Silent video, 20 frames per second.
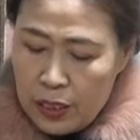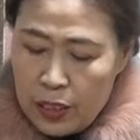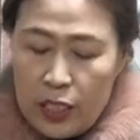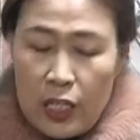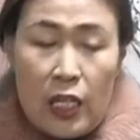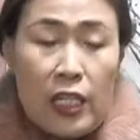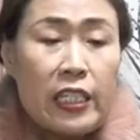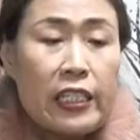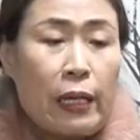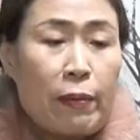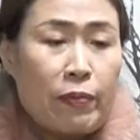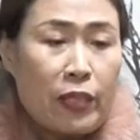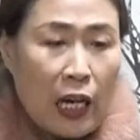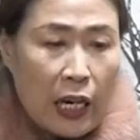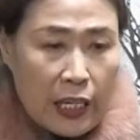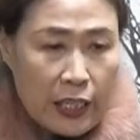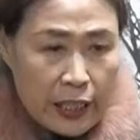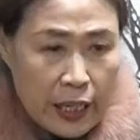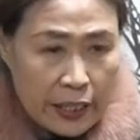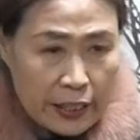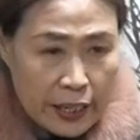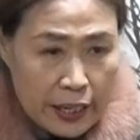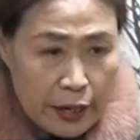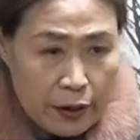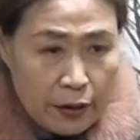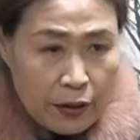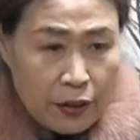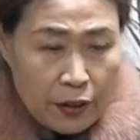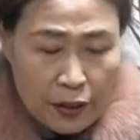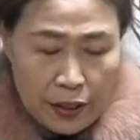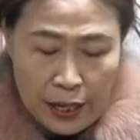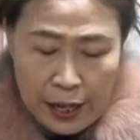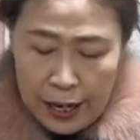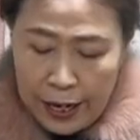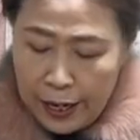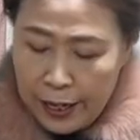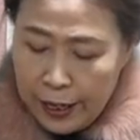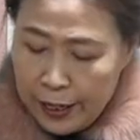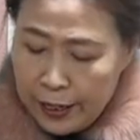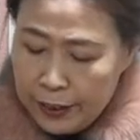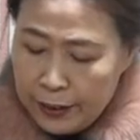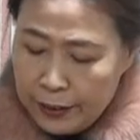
일, 이, 삼, 사가 이렇게 돼요. 예.